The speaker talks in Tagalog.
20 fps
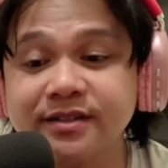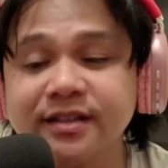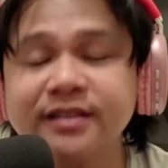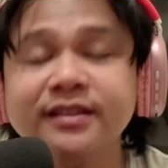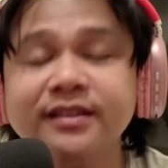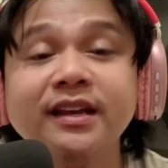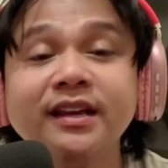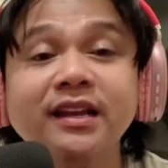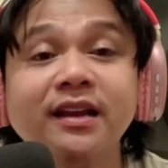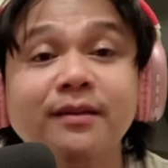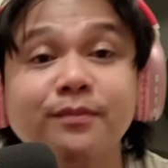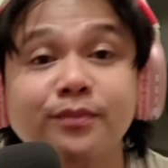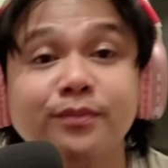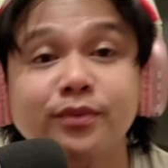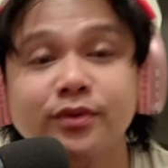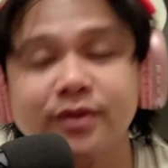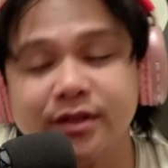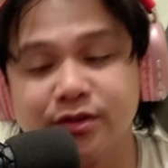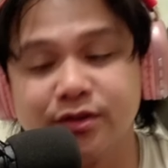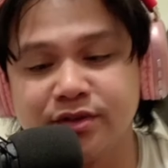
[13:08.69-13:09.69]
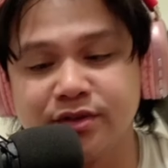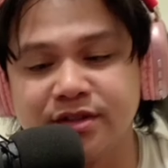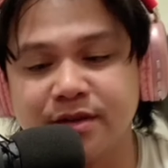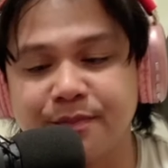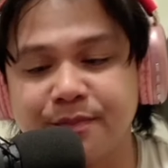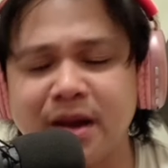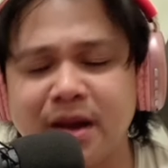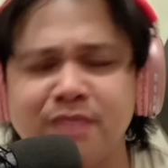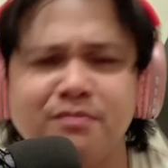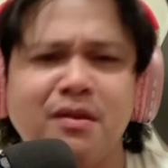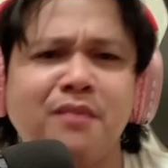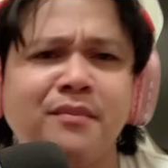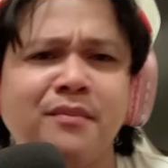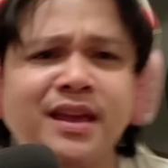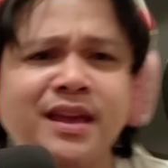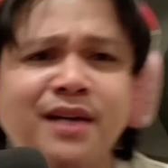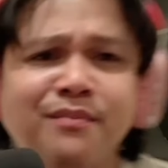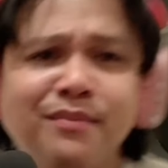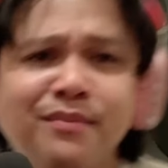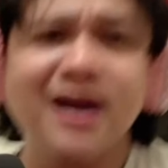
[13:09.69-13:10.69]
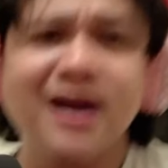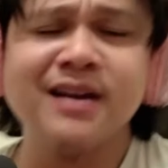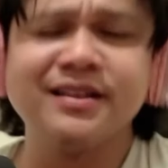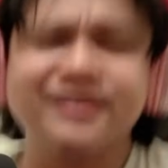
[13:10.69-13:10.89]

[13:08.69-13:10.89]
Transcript: hindi lang po ito sa pagmamayabang